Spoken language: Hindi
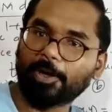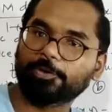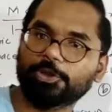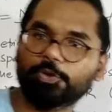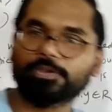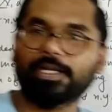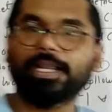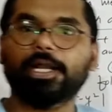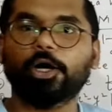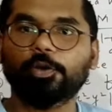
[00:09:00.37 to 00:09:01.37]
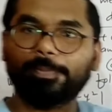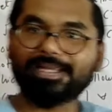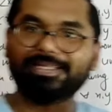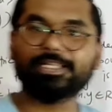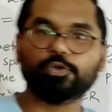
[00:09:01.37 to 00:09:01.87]
बाउंडेड होता है और
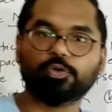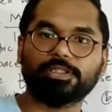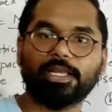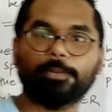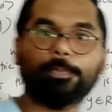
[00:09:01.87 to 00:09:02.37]
मैट्रिक्स होता है